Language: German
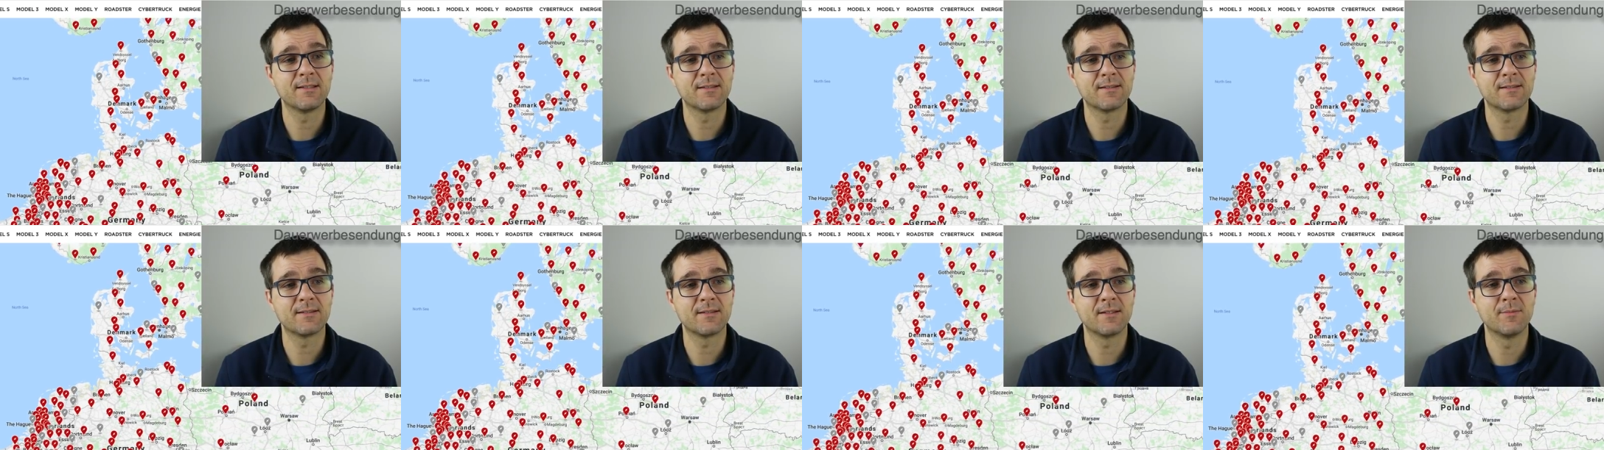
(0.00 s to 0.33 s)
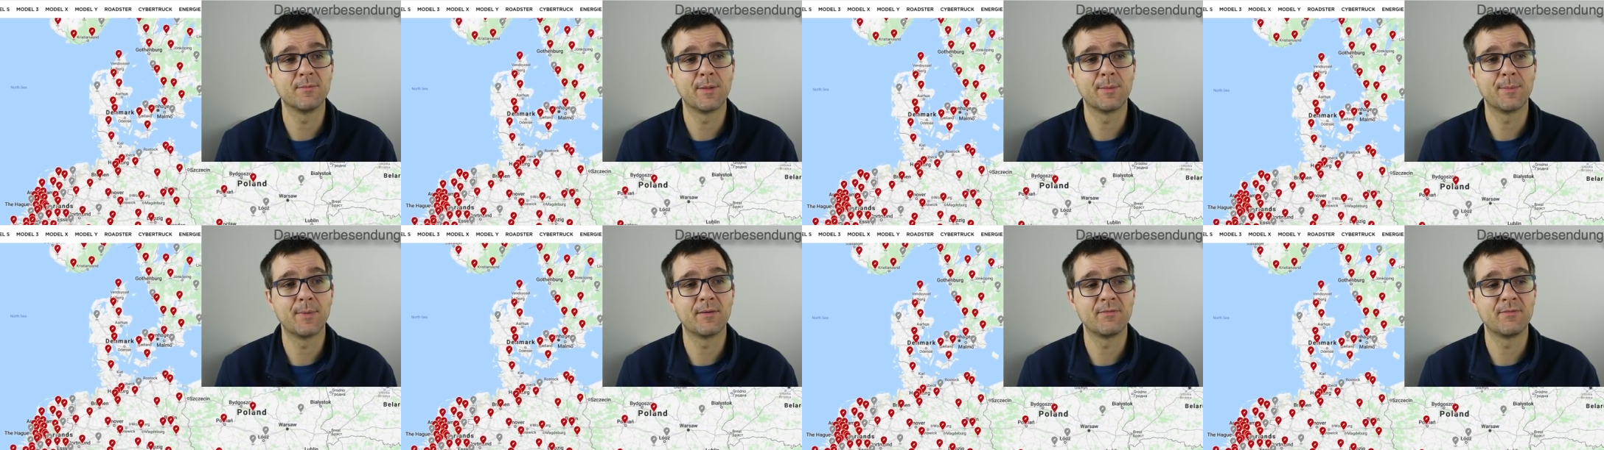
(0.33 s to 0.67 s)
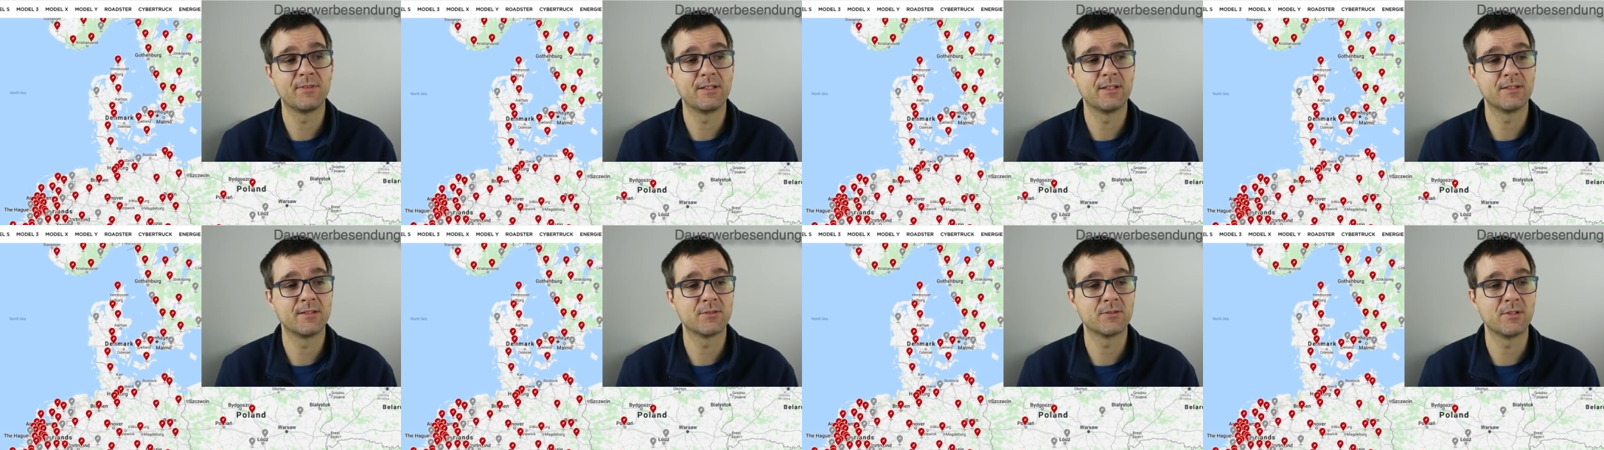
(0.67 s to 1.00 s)
dass es immer
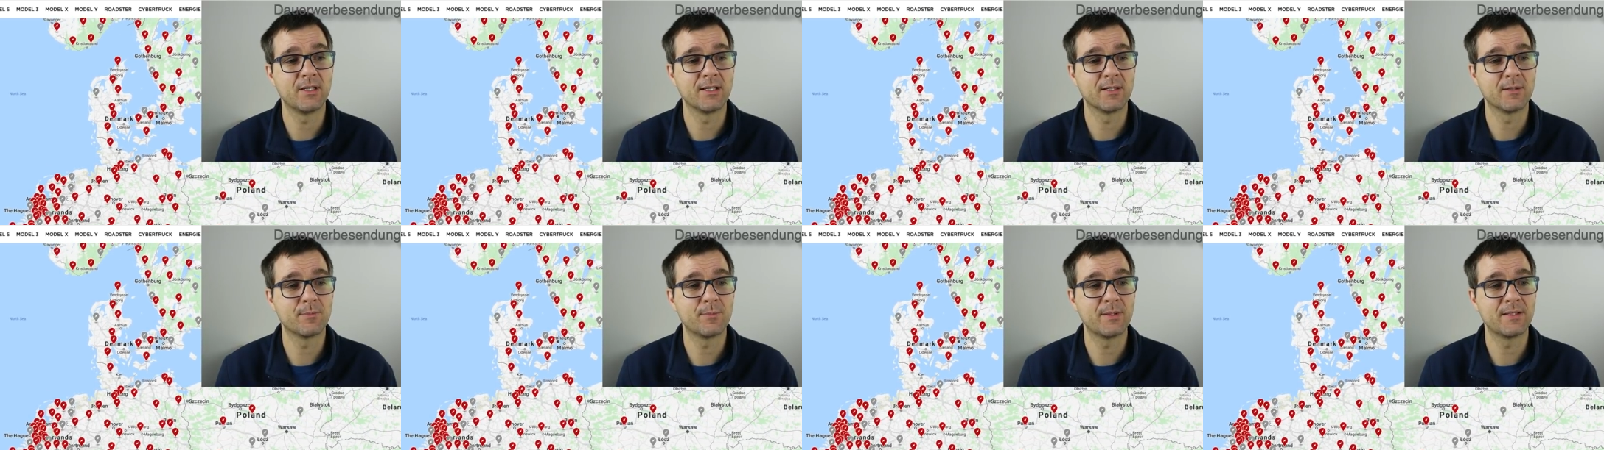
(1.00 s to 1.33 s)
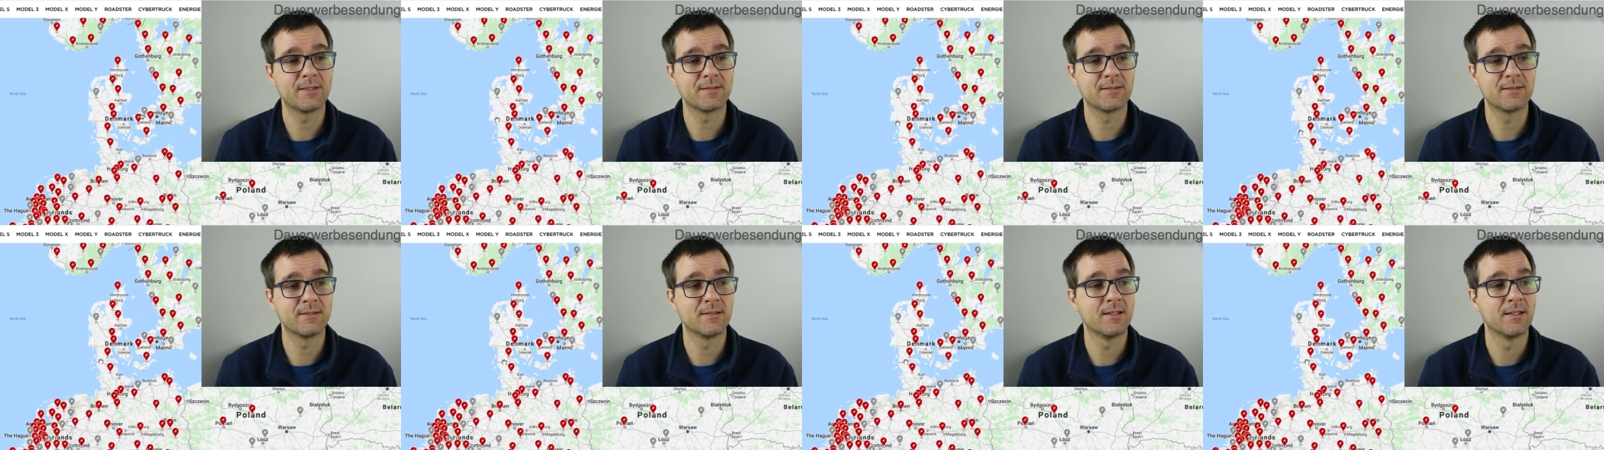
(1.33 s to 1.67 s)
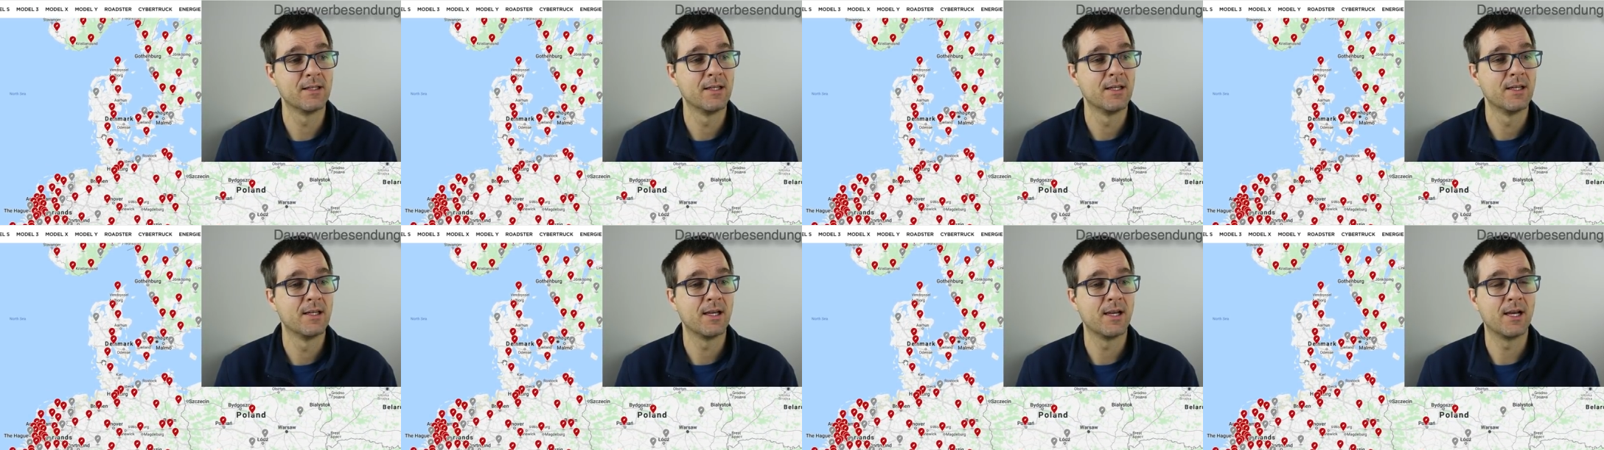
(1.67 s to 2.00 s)
mal wieder zu Engpässen
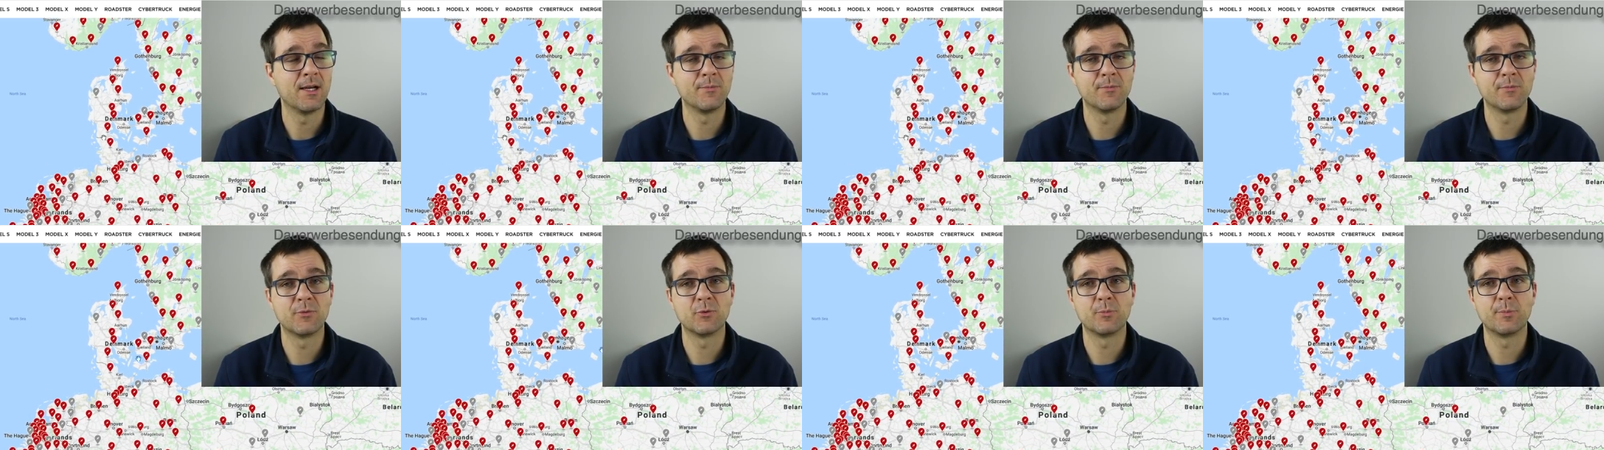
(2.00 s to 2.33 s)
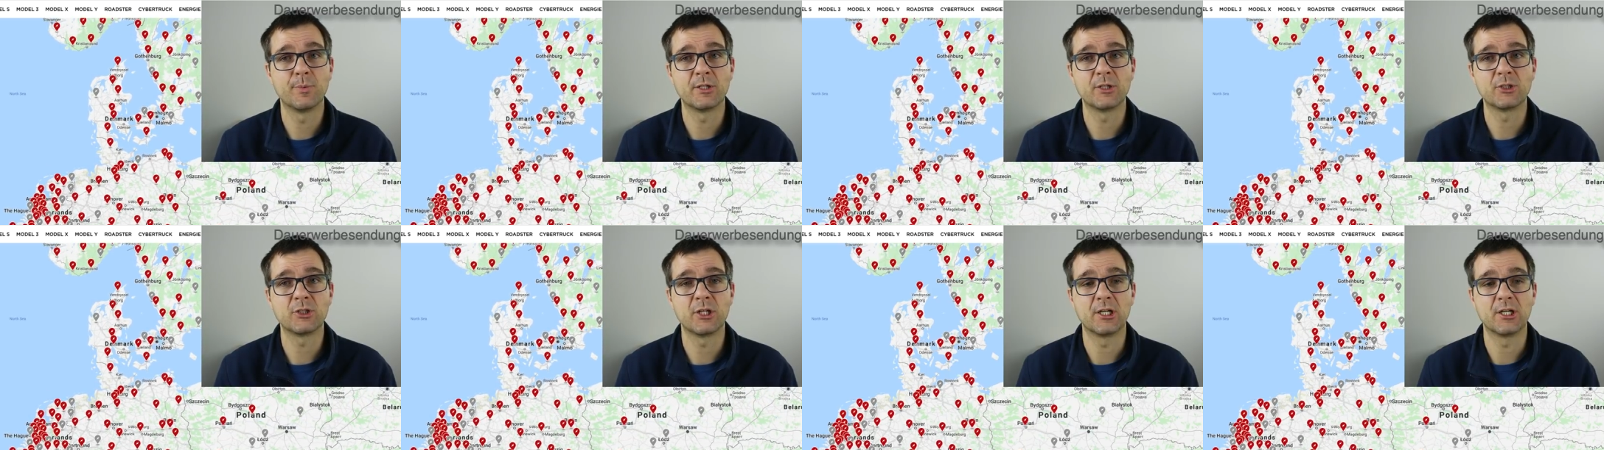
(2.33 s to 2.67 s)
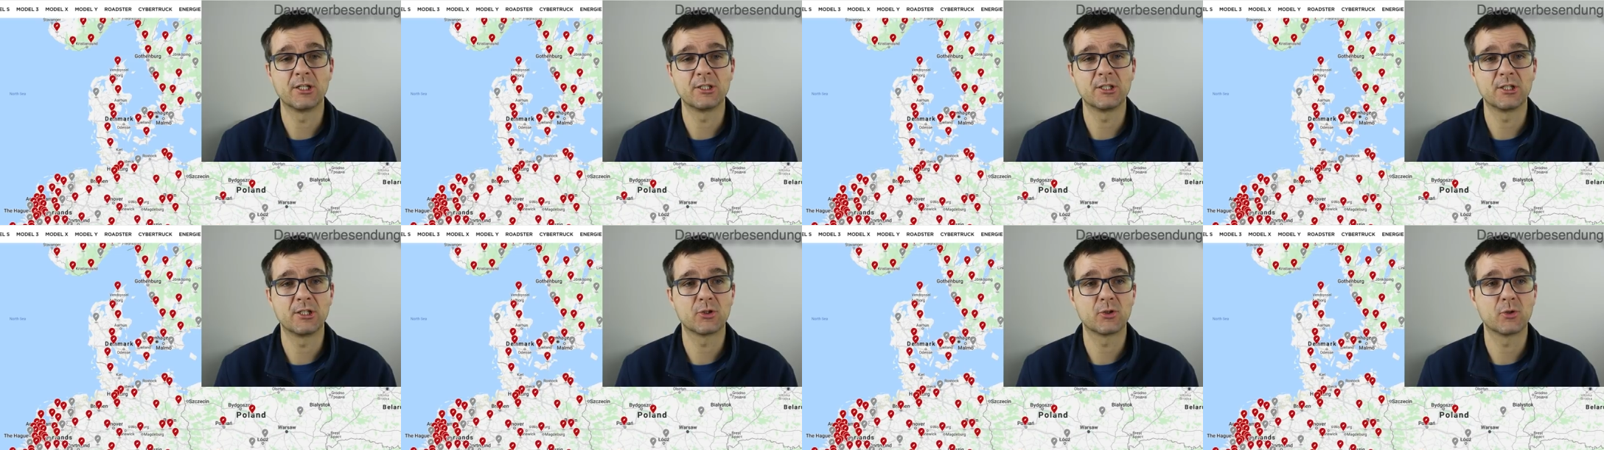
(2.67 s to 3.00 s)
am
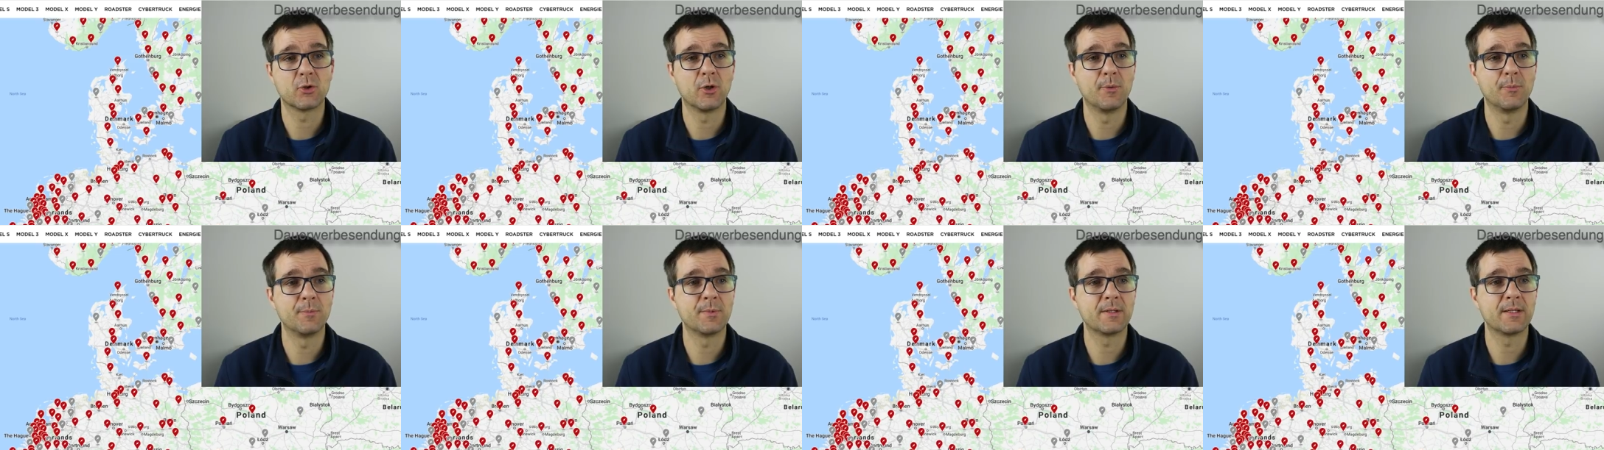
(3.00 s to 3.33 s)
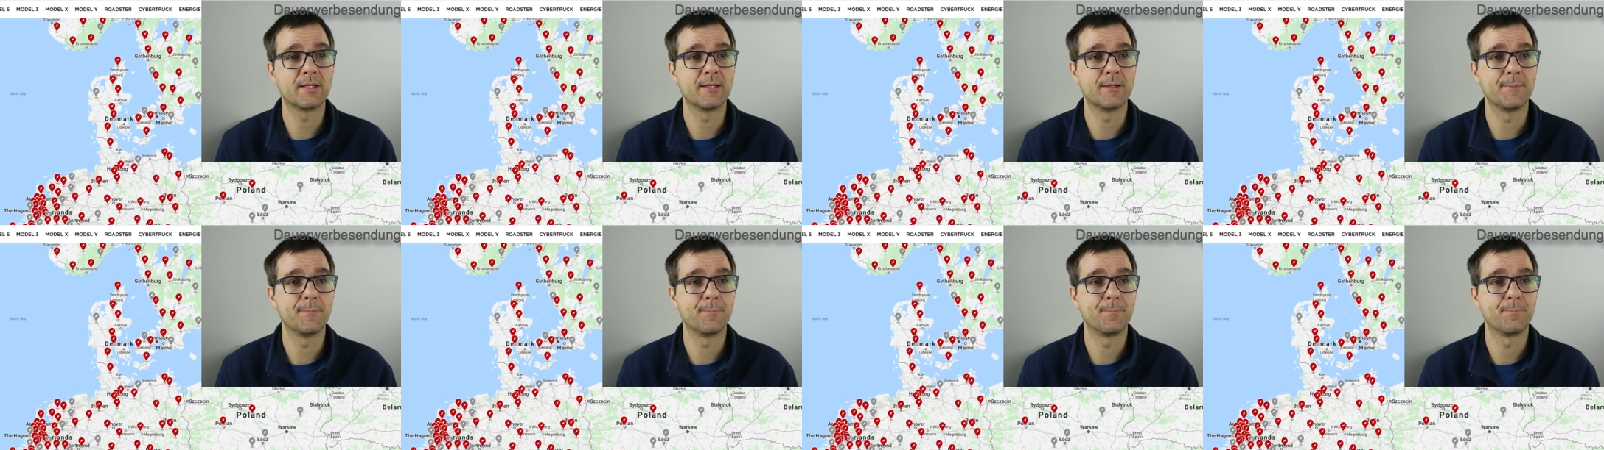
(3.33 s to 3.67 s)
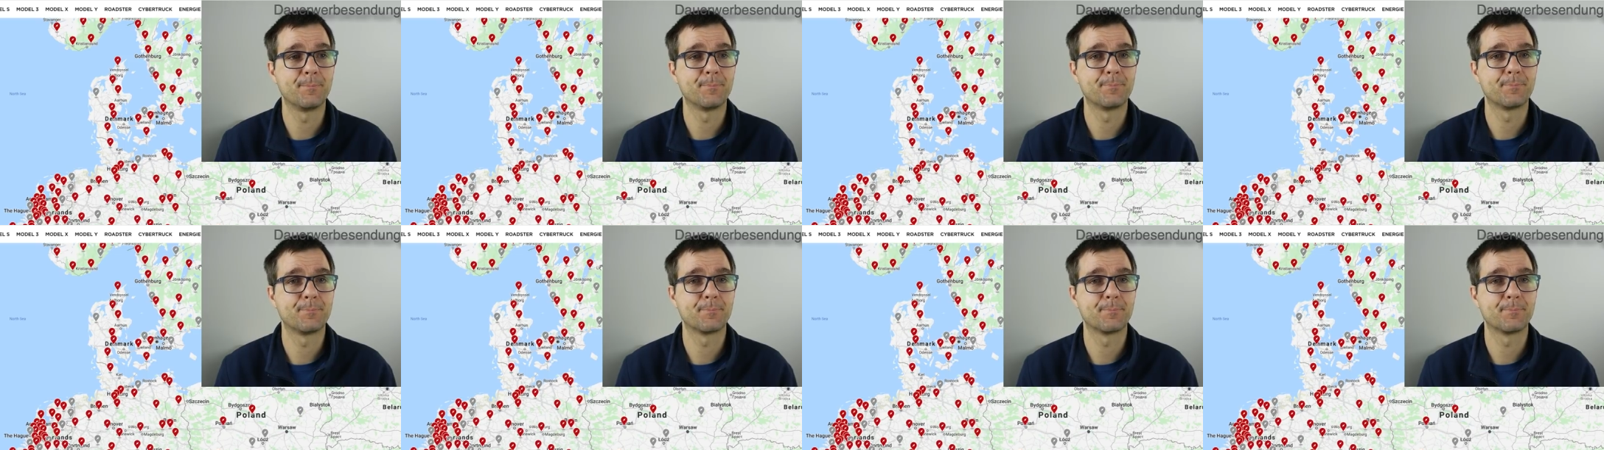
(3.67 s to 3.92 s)
Supercharger kommen kann.